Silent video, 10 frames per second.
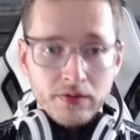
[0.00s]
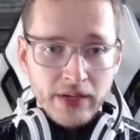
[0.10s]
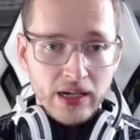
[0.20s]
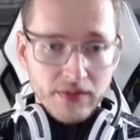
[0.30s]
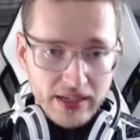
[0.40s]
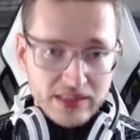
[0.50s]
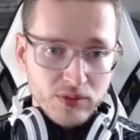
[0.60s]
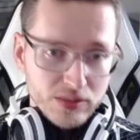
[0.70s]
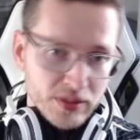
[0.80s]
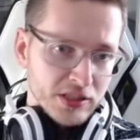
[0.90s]
Fairerweise
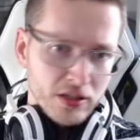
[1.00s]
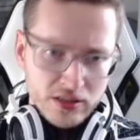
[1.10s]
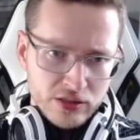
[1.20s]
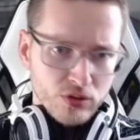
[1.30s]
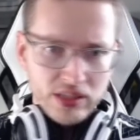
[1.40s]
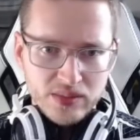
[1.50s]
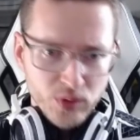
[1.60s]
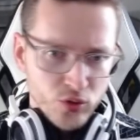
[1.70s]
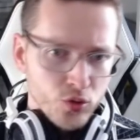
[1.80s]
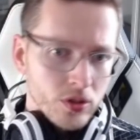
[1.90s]
muss man sagen, so das
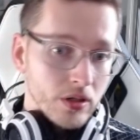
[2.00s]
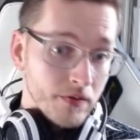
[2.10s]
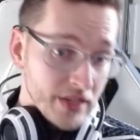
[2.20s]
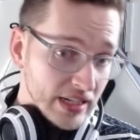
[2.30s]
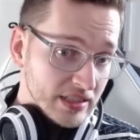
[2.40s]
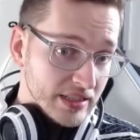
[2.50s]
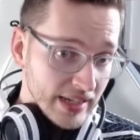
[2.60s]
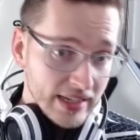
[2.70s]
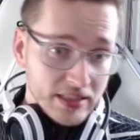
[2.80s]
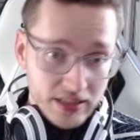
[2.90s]
Menü wirkt
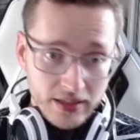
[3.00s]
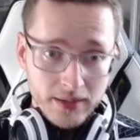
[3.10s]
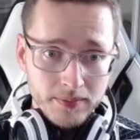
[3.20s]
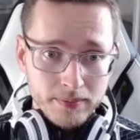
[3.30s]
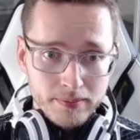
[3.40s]
echt, ja,